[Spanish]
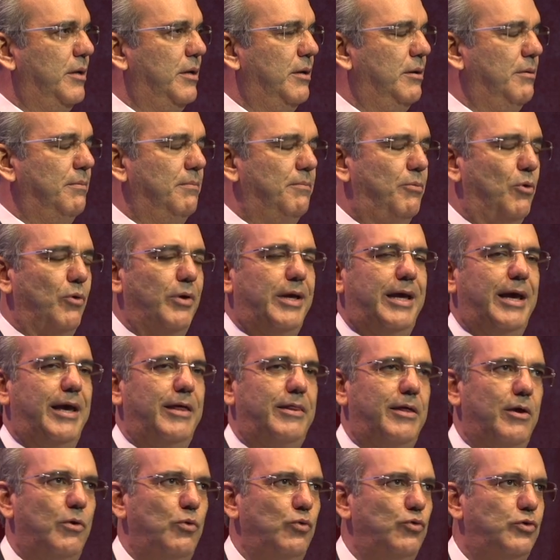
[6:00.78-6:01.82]
porque es
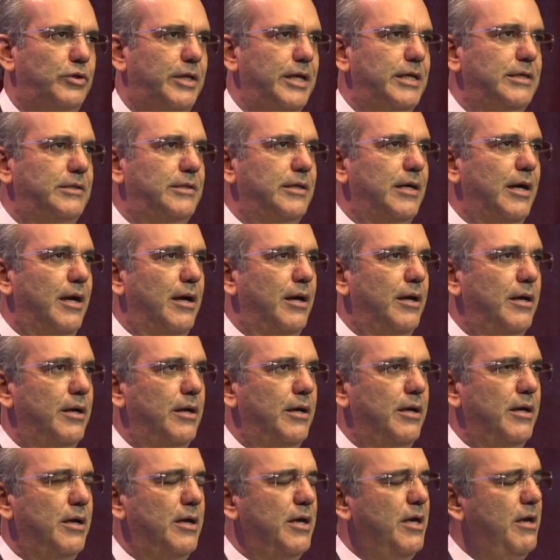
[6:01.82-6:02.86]
de justicia
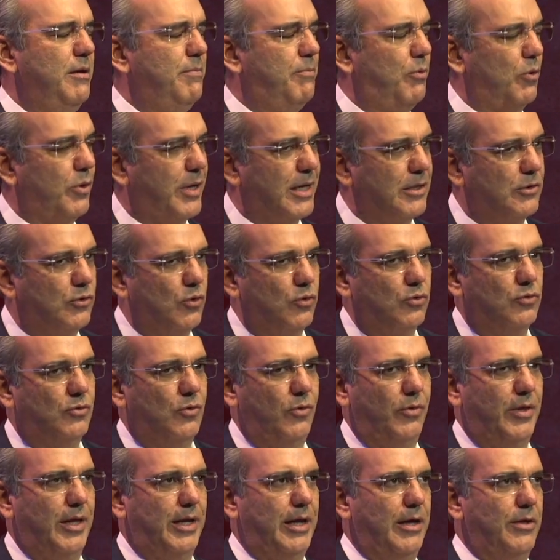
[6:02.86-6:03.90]
y porque son sus
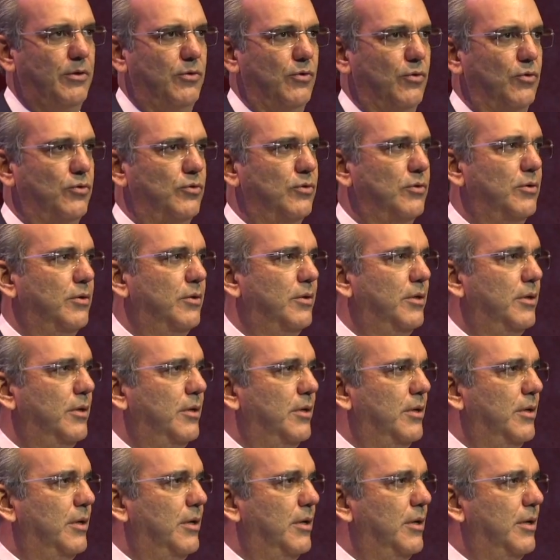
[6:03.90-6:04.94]
derechos.
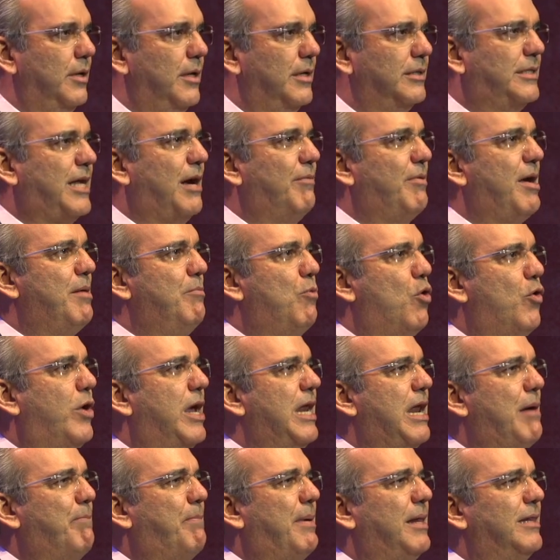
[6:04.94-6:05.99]
Sabemos que
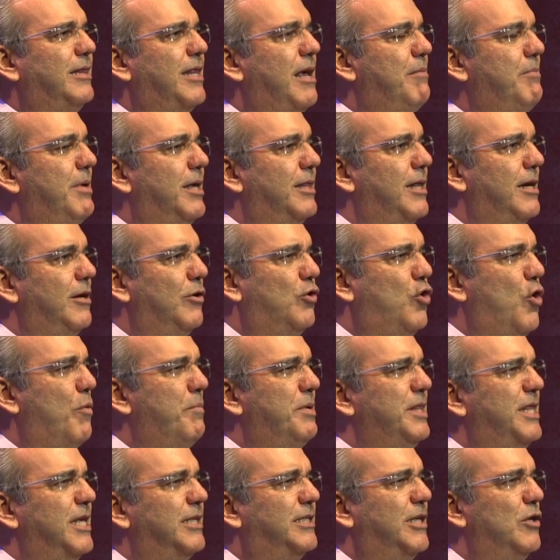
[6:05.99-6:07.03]
la pandemia del
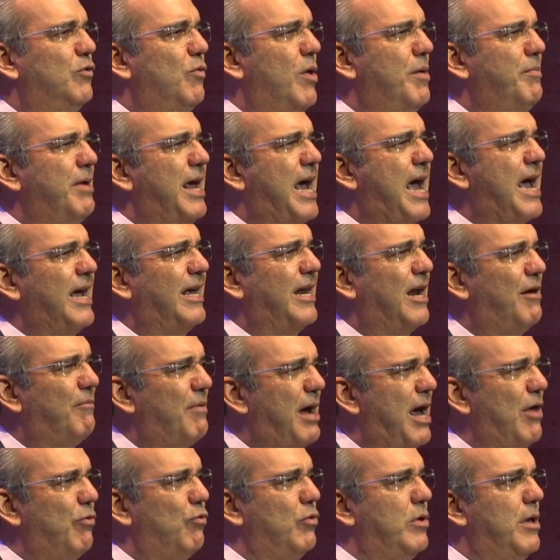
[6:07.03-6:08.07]
COVID-19 ha
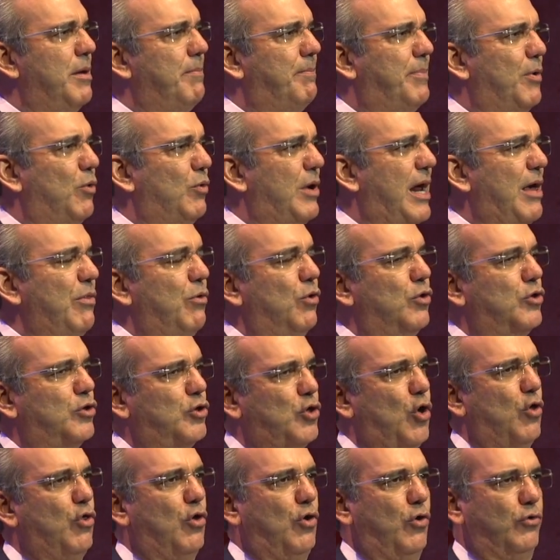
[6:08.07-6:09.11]
agravado y empeorado
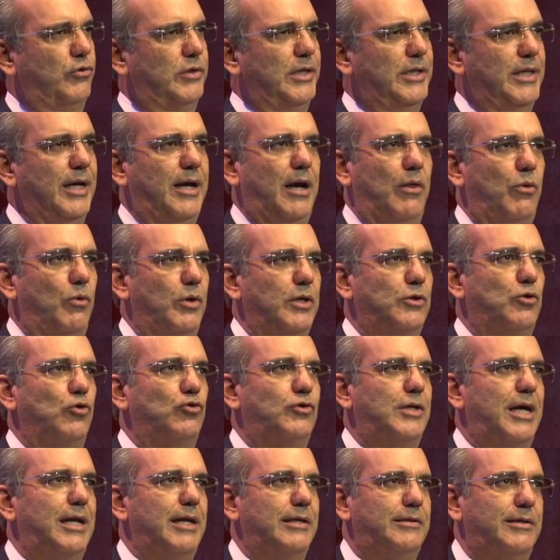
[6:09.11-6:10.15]
todos los indicadores
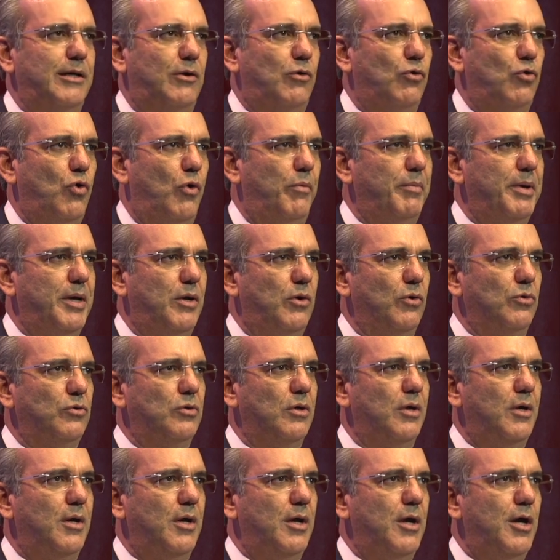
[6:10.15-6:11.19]
sociales y económicos,
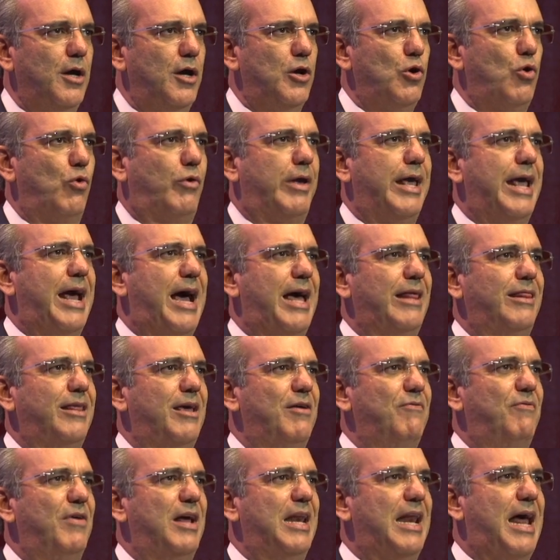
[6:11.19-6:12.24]
lo que ha
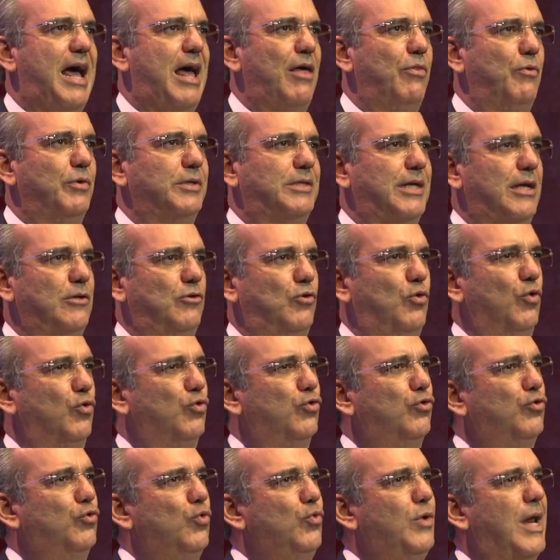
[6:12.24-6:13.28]
desvelado esas
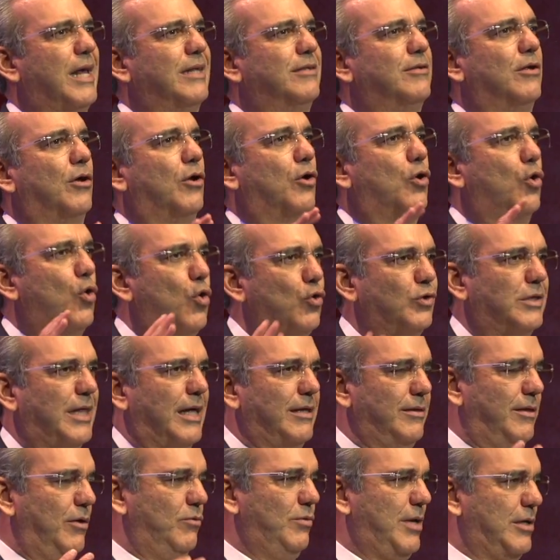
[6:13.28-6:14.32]
costuras
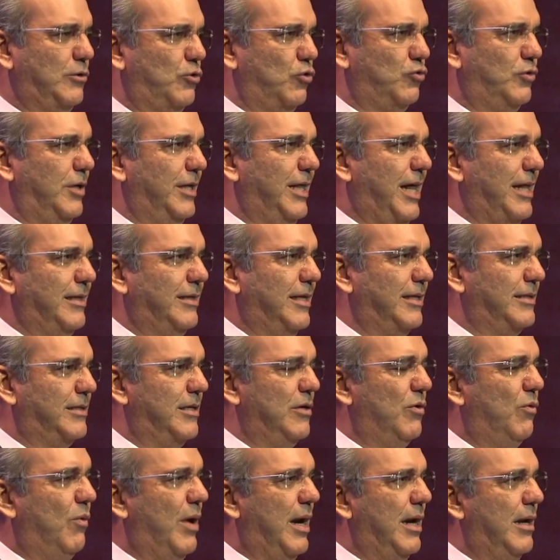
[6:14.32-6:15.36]
rotas de una sociedad
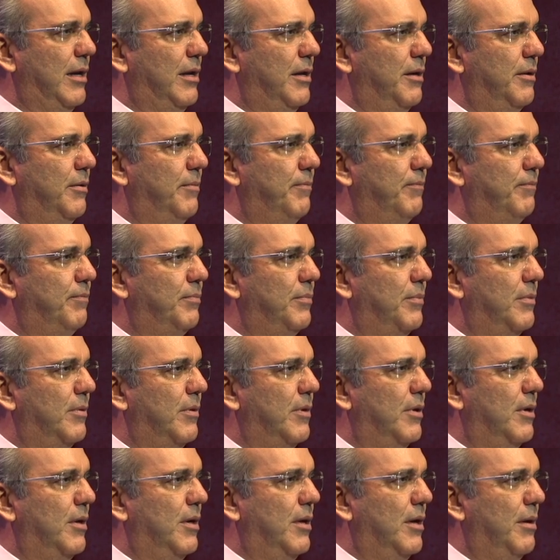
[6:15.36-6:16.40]
desigual.
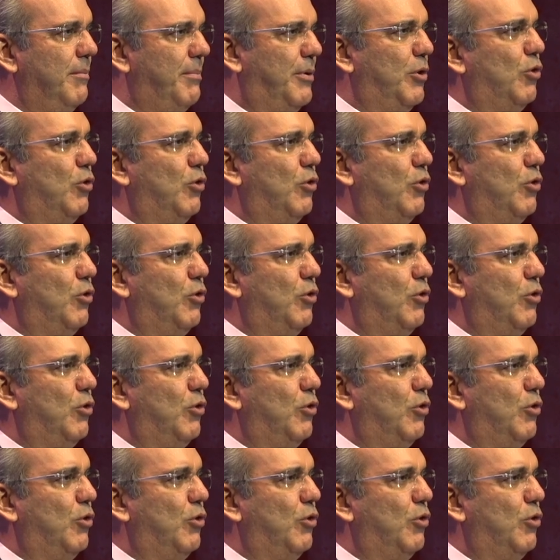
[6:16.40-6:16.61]
Pero